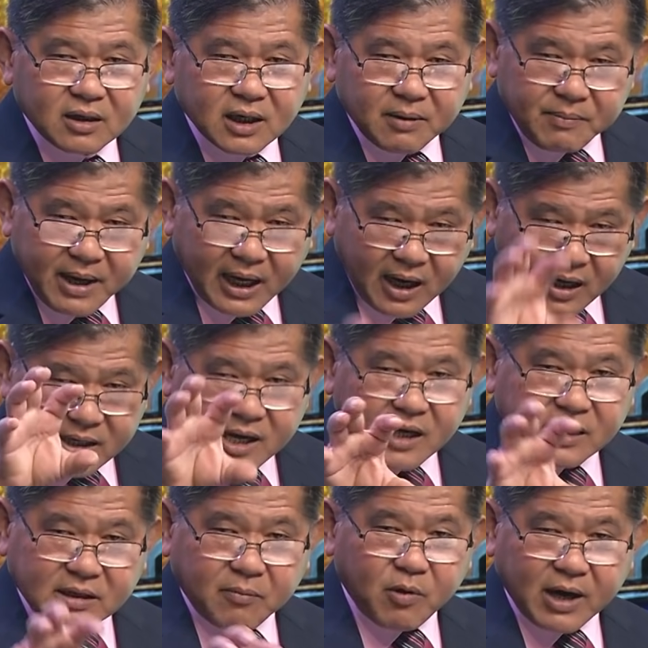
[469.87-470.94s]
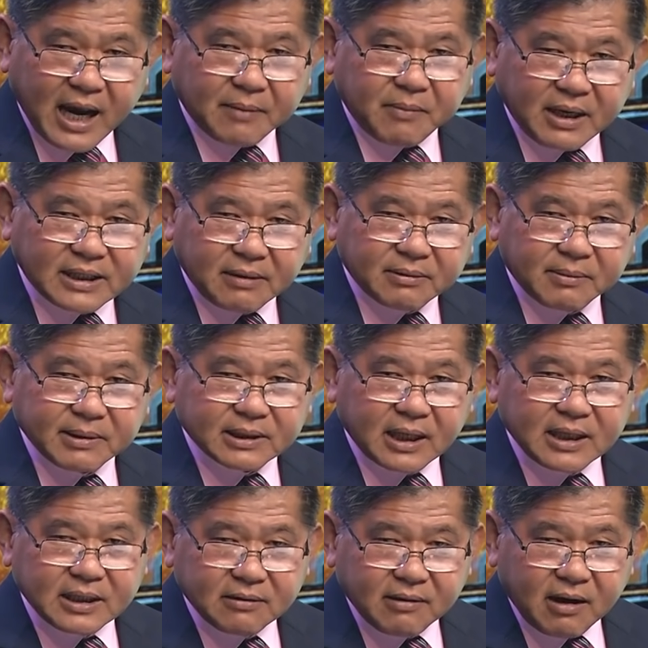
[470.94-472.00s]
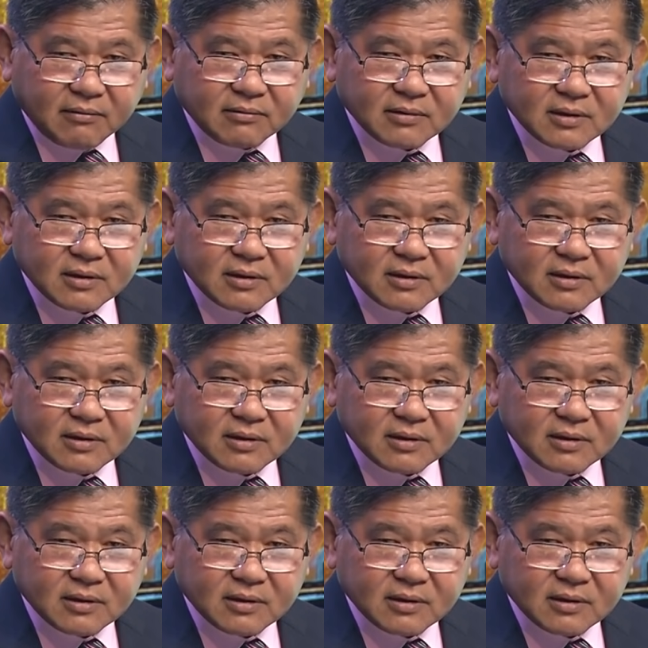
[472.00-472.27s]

cái miếng lớn nhất trong 1750 tỷ đúng không